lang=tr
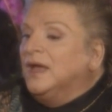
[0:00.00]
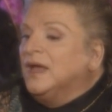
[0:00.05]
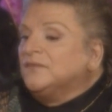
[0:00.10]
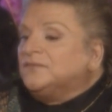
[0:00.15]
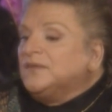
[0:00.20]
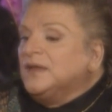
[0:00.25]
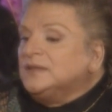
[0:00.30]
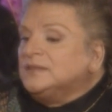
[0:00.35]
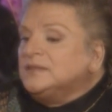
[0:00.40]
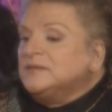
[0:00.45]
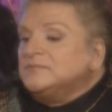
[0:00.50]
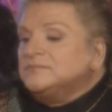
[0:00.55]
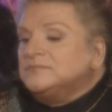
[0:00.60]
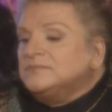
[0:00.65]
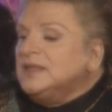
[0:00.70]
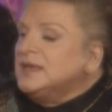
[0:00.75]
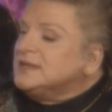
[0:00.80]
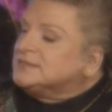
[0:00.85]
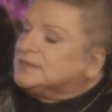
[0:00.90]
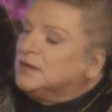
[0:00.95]
Efendim
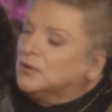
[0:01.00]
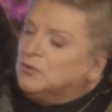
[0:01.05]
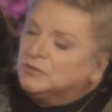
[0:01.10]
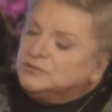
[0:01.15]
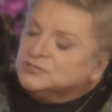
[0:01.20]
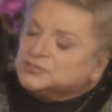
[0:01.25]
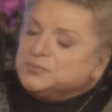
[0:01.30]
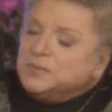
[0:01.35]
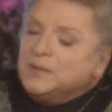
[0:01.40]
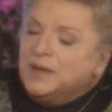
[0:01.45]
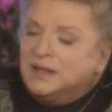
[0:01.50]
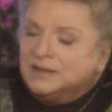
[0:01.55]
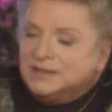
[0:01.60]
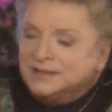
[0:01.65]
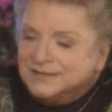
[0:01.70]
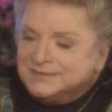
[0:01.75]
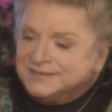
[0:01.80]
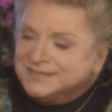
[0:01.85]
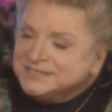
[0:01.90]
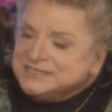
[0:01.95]
neyse
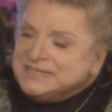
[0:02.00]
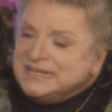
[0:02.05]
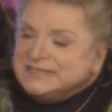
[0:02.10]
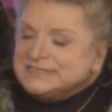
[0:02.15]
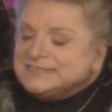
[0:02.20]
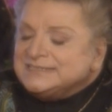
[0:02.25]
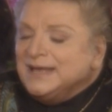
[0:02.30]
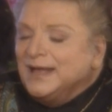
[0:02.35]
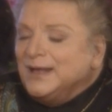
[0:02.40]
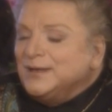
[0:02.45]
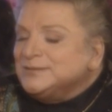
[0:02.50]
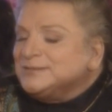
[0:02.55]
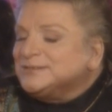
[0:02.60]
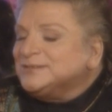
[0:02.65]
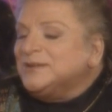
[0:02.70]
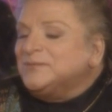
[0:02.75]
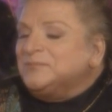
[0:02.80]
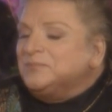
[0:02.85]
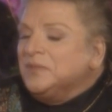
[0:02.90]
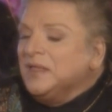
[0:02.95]
konuşmayanların da canı sağ
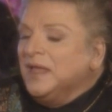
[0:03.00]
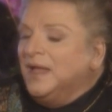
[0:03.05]
olsun.